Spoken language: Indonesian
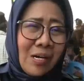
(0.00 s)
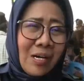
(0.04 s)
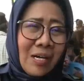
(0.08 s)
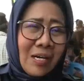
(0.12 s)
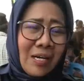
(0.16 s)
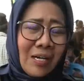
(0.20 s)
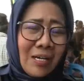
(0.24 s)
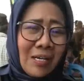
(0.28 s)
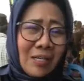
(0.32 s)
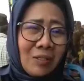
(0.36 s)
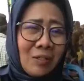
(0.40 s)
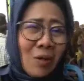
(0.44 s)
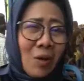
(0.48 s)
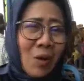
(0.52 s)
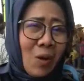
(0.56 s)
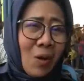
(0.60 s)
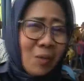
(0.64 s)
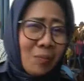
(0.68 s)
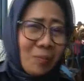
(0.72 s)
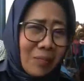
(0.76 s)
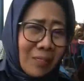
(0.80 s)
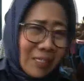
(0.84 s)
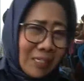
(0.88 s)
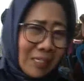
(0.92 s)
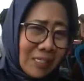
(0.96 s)
uh,
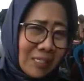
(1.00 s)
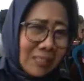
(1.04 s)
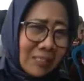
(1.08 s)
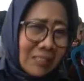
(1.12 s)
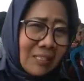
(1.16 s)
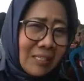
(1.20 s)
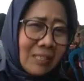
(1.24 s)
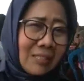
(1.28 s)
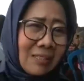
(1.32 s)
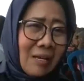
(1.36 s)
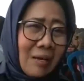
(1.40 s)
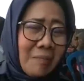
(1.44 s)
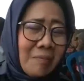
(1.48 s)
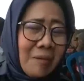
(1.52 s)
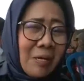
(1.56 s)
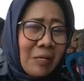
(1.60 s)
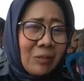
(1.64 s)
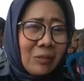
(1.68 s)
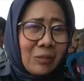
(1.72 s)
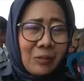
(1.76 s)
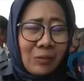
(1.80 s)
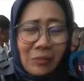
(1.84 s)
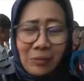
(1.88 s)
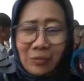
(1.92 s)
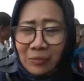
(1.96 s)
dolomit kita
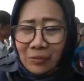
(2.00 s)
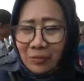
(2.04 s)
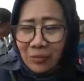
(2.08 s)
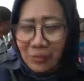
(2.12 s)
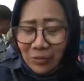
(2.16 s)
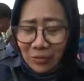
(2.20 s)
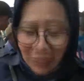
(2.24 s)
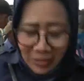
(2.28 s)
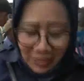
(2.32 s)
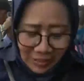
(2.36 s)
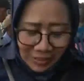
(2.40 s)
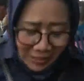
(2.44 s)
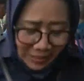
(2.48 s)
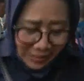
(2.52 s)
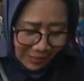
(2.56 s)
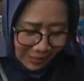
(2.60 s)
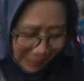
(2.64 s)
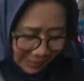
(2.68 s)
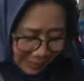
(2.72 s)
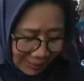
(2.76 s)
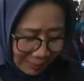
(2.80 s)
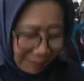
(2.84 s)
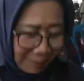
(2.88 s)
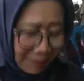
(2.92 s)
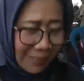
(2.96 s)
bantu
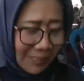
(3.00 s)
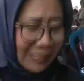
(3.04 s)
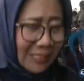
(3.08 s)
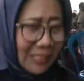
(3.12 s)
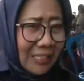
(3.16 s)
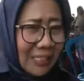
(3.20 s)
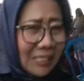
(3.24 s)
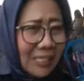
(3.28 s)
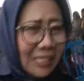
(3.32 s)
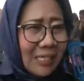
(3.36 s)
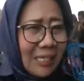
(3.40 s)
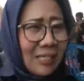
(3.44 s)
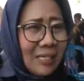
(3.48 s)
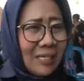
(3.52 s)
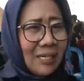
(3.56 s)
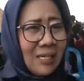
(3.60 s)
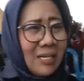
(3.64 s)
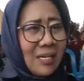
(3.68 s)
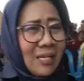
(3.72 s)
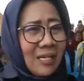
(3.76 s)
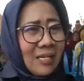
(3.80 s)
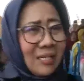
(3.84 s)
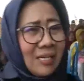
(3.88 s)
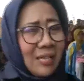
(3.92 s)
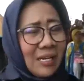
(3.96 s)
uh, benih
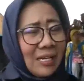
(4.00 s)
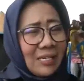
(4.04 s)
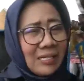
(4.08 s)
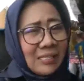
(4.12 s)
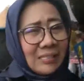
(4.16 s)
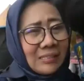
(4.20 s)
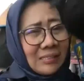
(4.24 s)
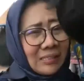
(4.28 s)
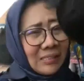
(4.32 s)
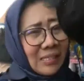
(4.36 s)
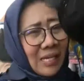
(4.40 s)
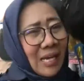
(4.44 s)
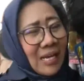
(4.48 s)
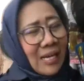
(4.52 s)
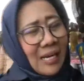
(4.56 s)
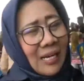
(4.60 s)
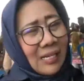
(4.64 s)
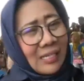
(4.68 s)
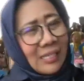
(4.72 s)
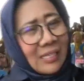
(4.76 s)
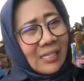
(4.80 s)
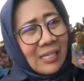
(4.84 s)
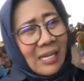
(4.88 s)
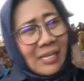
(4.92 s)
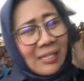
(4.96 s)
dan
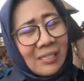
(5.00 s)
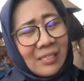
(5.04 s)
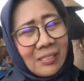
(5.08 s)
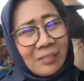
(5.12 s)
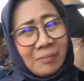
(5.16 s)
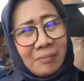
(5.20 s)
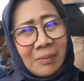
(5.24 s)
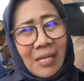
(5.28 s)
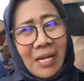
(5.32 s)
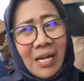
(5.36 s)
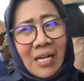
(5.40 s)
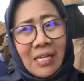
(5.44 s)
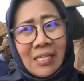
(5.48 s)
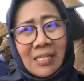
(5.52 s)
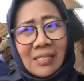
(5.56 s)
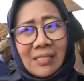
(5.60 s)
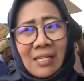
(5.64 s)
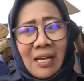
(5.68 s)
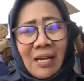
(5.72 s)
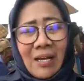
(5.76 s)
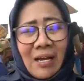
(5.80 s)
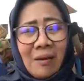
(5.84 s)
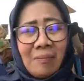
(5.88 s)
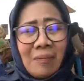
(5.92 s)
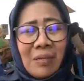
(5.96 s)
sekarang ini nanti sebentar lagi
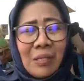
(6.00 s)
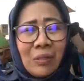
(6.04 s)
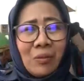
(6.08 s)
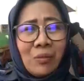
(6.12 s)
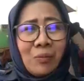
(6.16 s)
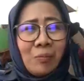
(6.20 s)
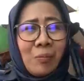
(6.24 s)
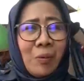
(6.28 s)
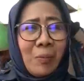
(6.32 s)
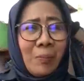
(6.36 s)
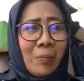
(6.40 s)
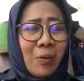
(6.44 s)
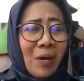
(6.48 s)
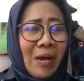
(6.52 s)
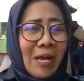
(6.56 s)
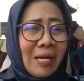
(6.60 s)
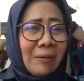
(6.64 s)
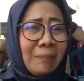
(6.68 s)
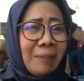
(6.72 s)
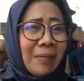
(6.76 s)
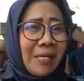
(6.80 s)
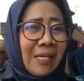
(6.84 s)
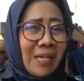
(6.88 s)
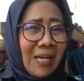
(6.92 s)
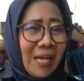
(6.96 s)
kita akan bantu pupuk
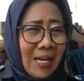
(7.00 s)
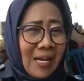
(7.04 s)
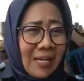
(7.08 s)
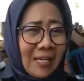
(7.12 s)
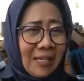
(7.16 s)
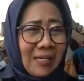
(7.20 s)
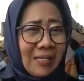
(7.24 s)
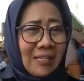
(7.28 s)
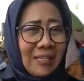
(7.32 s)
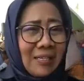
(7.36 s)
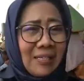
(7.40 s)
NPK.